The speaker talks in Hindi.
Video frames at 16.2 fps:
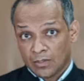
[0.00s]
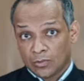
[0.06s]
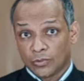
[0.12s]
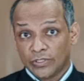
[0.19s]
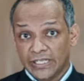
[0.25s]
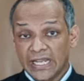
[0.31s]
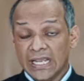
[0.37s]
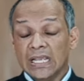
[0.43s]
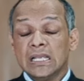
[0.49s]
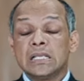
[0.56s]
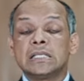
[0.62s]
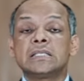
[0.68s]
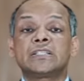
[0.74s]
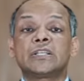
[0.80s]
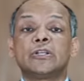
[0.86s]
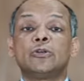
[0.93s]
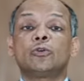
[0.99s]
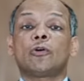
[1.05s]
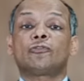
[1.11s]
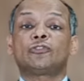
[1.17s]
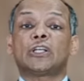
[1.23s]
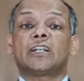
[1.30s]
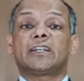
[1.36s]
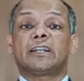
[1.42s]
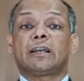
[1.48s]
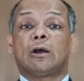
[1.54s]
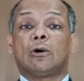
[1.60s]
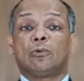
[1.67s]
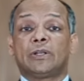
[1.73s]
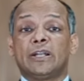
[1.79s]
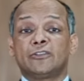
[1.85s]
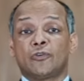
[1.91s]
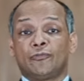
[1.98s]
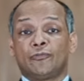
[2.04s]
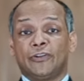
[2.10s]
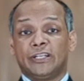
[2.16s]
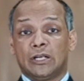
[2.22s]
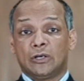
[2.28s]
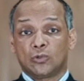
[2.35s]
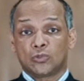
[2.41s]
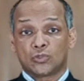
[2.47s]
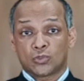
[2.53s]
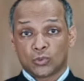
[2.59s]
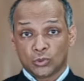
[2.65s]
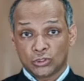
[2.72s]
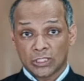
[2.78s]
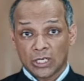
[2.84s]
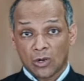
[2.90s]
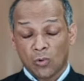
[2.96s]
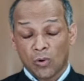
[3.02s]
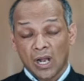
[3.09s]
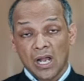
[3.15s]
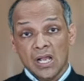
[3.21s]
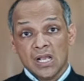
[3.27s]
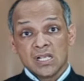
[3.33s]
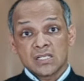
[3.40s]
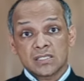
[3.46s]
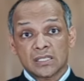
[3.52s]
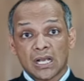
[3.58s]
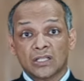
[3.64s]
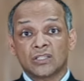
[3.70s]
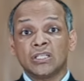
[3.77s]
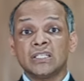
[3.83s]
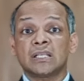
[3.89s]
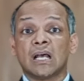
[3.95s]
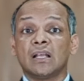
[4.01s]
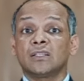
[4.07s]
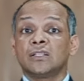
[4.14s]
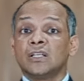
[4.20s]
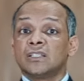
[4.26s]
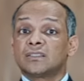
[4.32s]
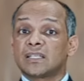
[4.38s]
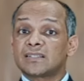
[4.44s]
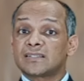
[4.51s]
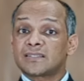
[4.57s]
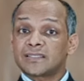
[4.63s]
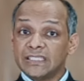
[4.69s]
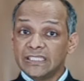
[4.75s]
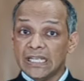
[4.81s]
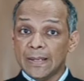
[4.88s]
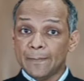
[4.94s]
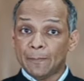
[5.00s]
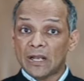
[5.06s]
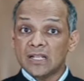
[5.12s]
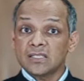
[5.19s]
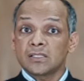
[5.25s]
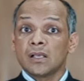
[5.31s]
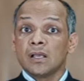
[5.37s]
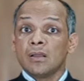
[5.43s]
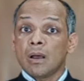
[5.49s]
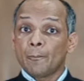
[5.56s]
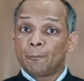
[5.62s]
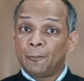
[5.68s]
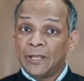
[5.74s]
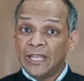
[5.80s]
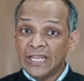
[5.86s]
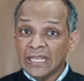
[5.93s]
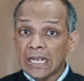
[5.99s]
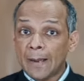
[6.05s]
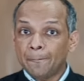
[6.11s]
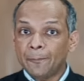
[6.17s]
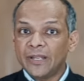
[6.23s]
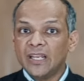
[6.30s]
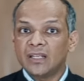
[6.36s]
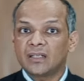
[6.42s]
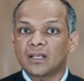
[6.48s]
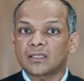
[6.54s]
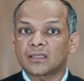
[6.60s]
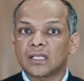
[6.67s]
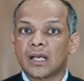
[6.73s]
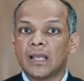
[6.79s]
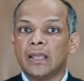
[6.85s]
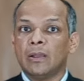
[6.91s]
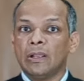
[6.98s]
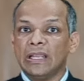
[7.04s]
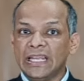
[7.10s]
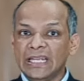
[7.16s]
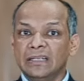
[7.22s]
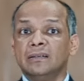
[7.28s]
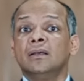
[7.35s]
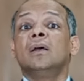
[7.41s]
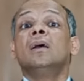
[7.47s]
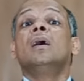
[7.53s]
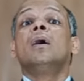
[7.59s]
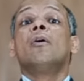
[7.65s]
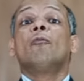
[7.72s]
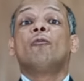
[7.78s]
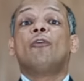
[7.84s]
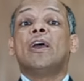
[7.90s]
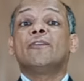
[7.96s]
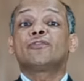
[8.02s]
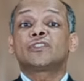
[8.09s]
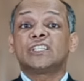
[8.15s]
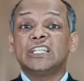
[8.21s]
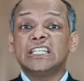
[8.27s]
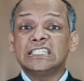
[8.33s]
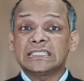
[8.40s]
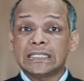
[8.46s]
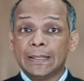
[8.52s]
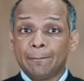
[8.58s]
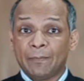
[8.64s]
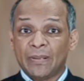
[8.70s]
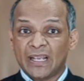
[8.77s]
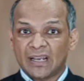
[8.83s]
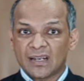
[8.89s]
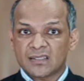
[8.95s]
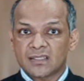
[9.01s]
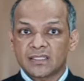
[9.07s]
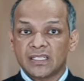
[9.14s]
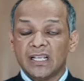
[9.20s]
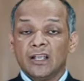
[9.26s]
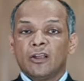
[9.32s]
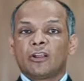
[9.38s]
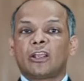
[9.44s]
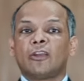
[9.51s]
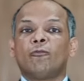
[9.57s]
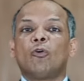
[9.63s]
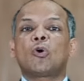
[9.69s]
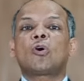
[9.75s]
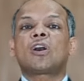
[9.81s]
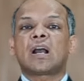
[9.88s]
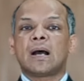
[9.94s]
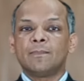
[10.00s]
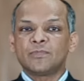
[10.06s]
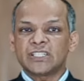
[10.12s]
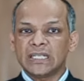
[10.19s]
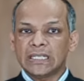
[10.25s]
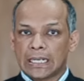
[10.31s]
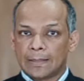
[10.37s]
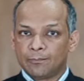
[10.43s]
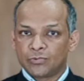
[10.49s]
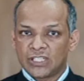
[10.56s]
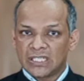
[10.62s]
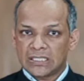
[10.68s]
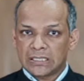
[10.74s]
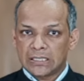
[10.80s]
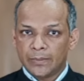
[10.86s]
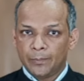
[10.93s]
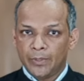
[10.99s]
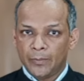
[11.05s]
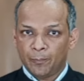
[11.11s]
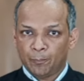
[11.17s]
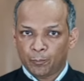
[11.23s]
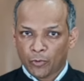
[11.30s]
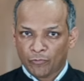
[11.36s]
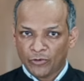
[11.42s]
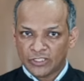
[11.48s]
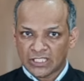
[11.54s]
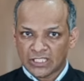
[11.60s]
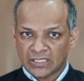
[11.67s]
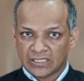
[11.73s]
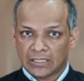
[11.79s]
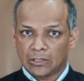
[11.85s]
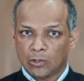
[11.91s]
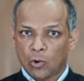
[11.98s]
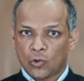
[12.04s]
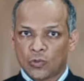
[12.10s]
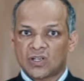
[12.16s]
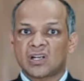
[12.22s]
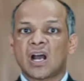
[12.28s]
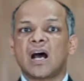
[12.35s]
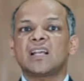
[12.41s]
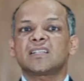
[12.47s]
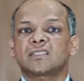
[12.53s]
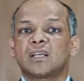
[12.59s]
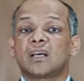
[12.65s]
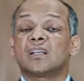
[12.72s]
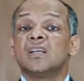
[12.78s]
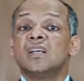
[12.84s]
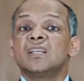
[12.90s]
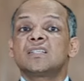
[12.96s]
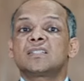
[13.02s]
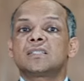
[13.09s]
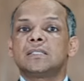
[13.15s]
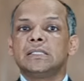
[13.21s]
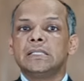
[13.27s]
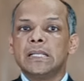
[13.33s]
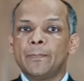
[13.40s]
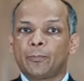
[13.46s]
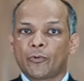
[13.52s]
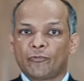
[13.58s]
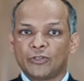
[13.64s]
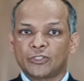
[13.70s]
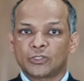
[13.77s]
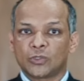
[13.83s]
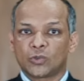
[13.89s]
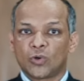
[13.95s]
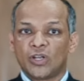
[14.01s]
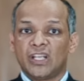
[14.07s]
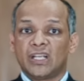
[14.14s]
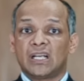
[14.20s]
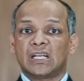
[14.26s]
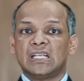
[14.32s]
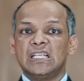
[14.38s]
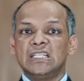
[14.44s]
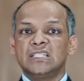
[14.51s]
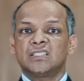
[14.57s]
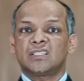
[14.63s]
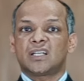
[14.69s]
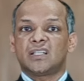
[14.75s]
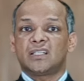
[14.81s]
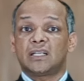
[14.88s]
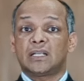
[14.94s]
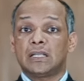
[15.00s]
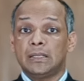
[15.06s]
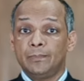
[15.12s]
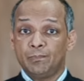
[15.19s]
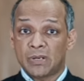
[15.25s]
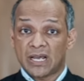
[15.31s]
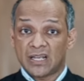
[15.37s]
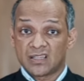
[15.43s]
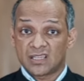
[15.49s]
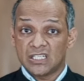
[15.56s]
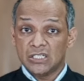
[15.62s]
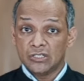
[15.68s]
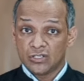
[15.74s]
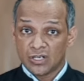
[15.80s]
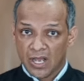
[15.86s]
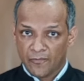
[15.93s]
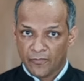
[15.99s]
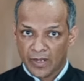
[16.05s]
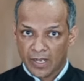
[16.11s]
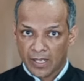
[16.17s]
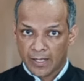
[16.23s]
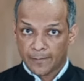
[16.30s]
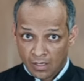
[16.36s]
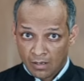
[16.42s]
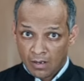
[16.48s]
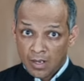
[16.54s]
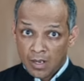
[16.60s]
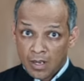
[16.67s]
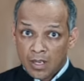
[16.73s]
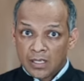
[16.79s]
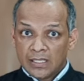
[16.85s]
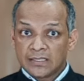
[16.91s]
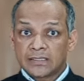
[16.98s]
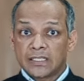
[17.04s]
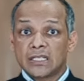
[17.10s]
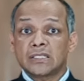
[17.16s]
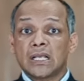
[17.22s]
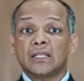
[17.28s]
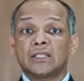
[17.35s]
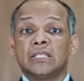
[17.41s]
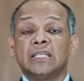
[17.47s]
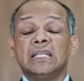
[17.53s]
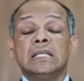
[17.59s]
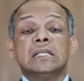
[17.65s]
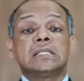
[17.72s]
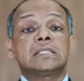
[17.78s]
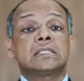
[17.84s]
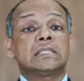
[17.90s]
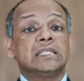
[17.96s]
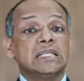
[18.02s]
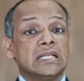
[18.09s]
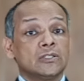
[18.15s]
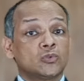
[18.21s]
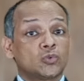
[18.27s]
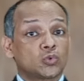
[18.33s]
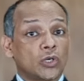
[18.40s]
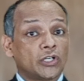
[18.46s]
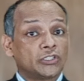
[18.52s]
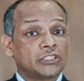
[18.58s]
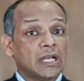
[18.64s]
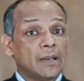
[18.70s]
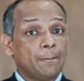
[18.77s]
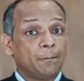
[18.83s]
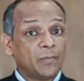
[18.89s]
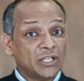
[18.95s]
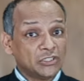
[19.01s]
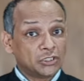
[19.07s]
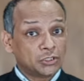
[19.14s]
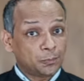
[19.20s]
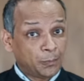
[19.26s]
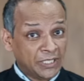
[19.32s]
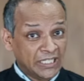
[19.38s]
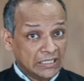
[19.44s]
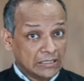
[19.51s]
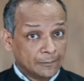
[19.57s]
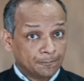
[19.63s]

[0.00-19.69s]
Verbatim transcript: तो ये इंस्टीट्यूट ऑफ चार्टर्ड अकाउंटेंट्स ऑफ इंडिया को सोचना होगा साथ ही साथ द सी ए पल्स भी अपील करता है इन वेब सीरीज के मेकर से कि वो कम से कम किसी भी प्रोफेशन के और खासकर सी ए प्रोफेशन को लेकर इस तरीके की भ्रांति ना फैलाएं इसके साथ ही सी ए सुरक्षा मंच भी